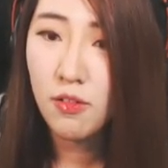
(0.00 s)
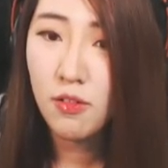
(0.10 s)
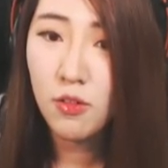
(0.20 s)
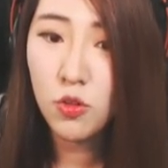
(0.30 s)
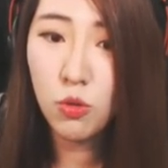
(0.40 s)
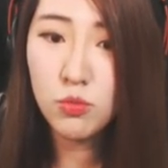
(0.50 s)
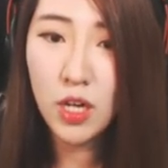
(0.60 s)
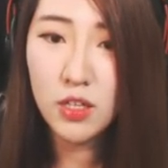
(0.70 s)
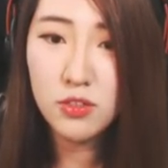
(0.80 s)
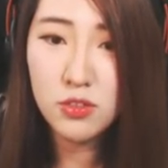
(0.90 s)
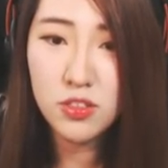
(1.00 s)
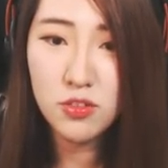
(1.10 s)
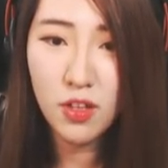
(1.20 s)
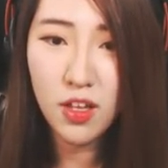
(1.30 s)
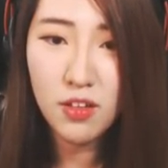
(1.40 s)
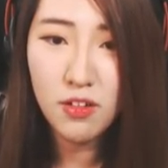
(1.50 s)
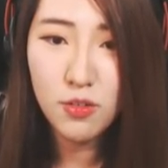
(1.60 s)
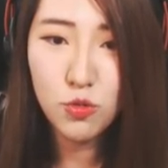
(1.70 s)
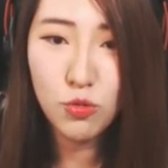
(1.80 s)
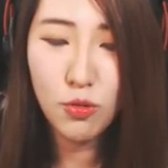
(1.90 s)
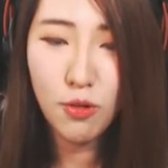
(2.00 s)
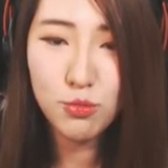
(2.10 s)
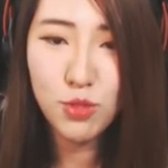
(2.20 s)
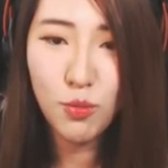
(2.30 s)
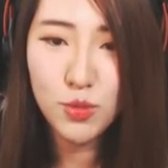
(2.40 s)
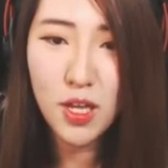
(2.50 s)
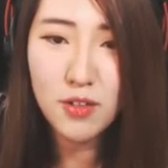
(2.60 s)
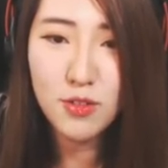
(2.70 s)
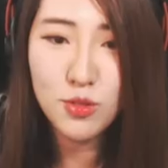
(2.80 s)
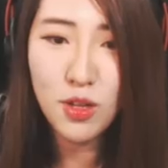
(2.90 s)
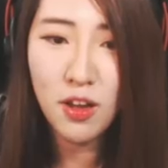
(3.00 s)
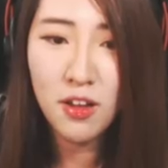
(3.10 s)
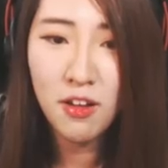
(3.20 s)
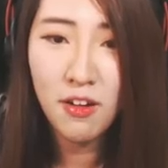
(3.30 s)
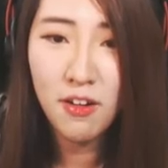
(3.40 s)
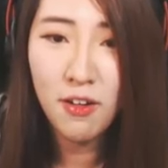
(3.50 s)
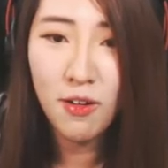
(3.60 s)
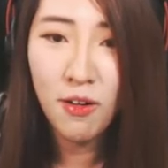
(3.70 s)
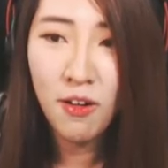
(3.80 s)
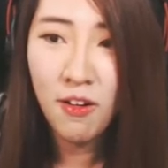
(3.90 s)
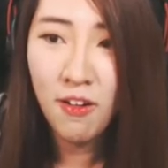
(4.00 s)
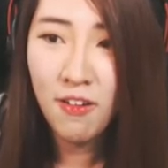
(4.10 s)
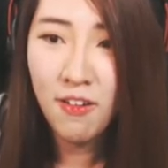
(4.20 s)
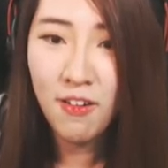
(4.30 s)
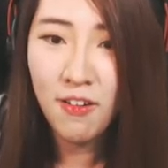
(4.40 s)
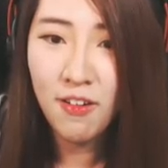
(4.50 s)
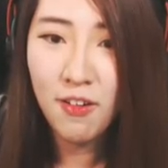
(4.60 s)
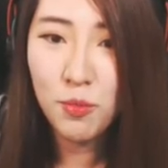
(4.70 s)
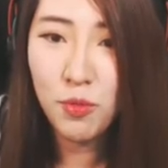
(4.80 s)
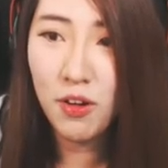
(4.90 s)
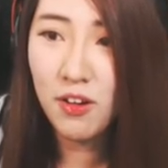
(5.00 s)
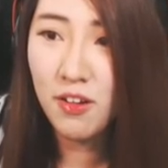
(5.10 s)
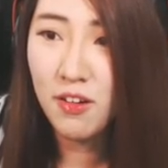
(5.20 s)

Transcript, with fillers: 너무 잘 드시는데? 또, 어, 잠깐만, 세 그릇째? 어, 뭐야?